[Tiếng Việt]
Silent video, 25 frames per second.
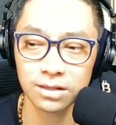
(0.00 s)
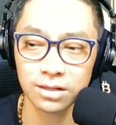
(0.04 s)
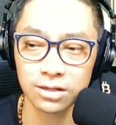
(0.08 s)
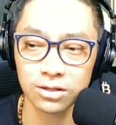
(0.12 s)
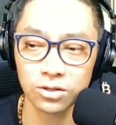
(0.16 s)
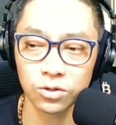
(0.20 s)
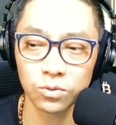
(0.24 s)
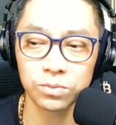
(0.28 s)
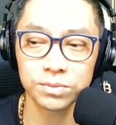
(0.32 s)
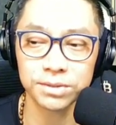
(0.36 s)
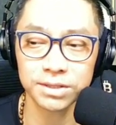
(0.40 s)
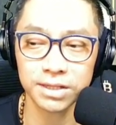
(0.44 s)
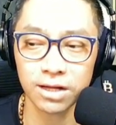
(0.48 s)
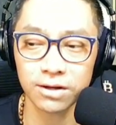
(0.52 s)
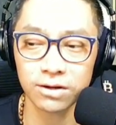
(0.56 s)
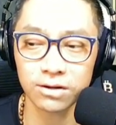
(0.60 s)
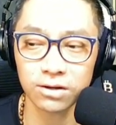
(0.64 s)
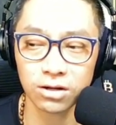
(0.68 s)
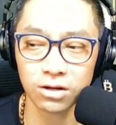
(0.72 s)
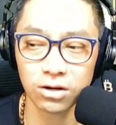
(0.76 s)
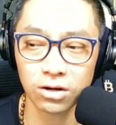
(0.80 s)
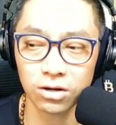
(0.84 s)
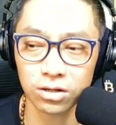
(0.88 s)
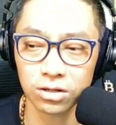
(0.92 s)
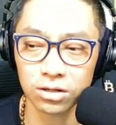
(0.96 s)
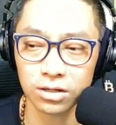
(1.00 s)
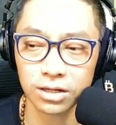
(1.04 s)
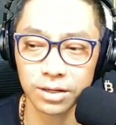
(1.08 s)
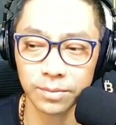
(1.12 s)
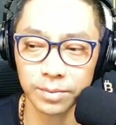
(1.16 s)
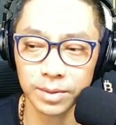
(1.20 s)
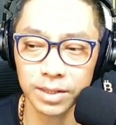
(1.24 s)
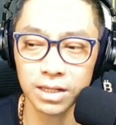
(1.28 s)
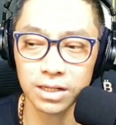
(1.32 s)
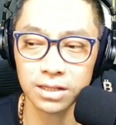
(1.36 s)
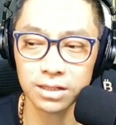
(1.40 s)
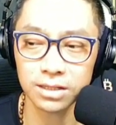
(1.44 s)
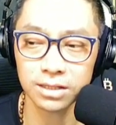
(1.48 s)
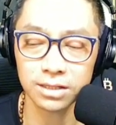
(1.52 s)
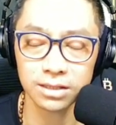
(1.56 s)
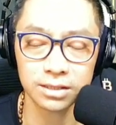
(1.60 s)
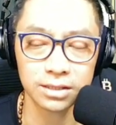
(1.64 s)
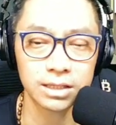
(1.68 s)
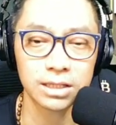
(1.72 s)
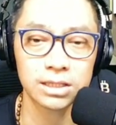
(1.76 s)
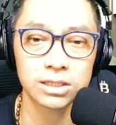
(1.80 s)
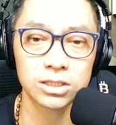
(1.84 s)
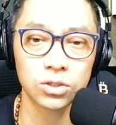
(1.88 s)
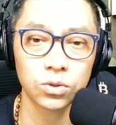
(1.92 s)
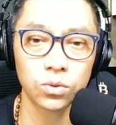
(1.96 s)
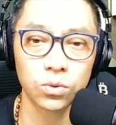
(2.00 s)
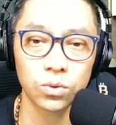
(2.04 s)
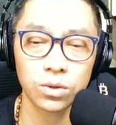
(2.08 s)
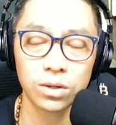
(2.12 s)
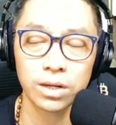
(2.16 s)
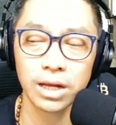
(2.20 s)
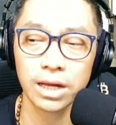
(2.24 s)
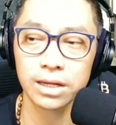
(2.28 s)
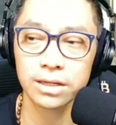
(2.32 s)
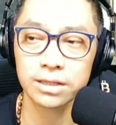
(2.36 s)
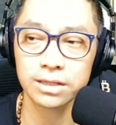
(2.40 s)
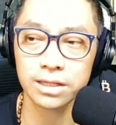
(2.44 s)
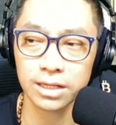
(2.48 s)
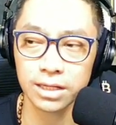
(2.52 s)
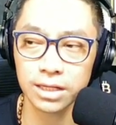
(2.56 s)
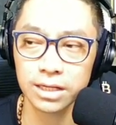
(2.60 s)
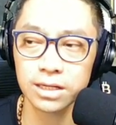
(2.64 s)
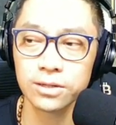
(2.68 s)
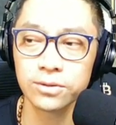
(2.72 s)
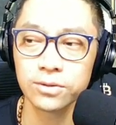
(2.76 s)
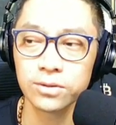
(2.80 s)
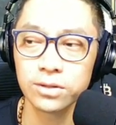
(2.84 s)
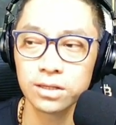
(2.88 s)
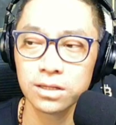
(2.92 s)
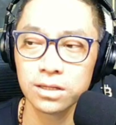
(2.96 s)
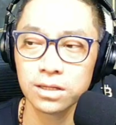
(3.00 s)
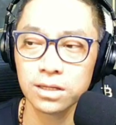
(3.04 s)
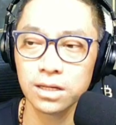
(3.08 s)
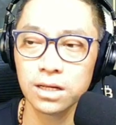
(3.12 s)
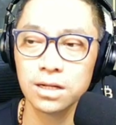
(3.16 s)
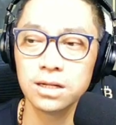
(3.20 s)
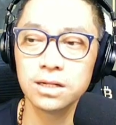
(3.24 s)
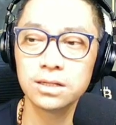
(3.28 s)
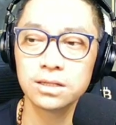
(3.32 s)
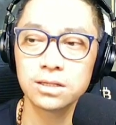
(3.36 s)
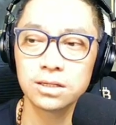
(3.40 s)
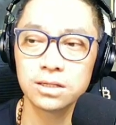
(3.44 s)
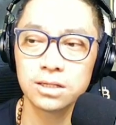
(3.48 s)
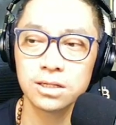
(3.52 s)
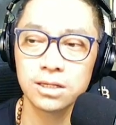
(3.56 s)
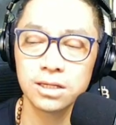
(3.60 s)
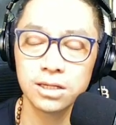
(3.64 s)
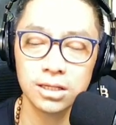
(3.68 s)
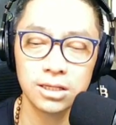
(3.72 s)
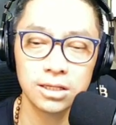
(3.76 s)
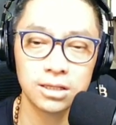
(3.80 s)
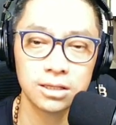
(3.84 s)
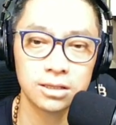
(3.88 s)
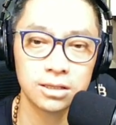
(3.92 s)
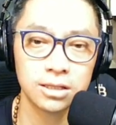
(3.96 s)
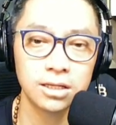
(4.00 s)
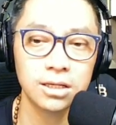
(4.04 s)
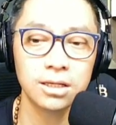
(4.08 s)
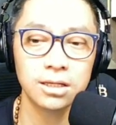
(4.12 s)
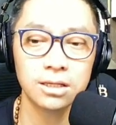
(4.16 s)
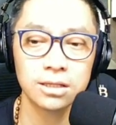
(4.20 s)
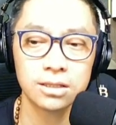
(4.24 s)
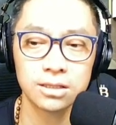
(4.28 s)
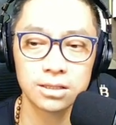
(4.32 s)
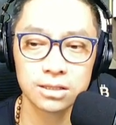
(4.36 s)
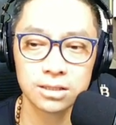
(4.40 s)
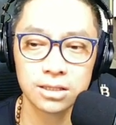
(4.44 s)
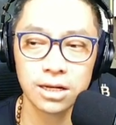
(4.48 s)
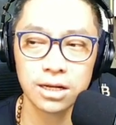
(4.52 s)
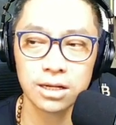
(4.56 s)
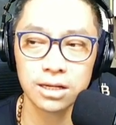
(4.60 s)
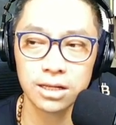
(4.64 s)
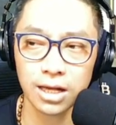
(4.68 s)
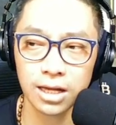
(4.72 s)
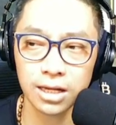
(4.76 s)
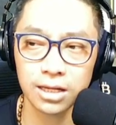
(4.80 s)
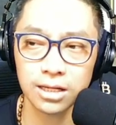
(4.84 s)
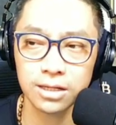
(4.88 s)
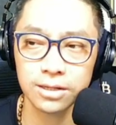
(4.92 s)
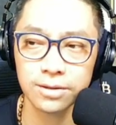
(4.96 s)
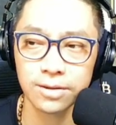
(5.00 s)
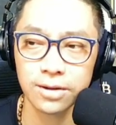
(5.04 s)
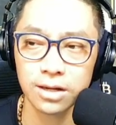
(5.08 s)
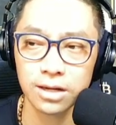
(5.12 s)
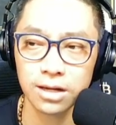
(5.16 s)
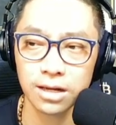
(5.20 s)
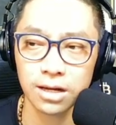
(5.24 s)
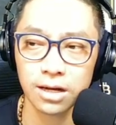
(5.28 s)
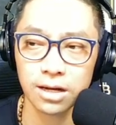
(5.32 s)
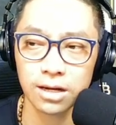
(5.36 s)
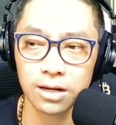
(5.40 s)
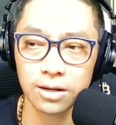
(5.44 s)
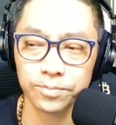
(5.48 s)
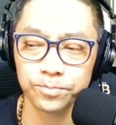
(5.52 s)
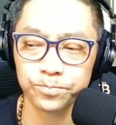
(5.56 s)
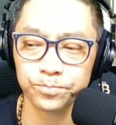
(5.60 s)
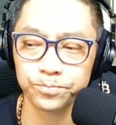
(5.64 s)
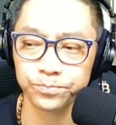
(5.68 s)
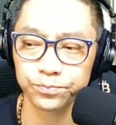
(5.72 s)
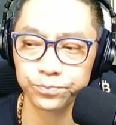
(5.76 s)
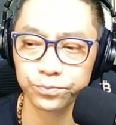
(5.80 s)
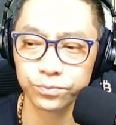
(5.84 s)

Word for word: lúc người ta có cái máy in thì người ta sẽ cố gắng người ta in in tới khi tiền trở thành giấy um,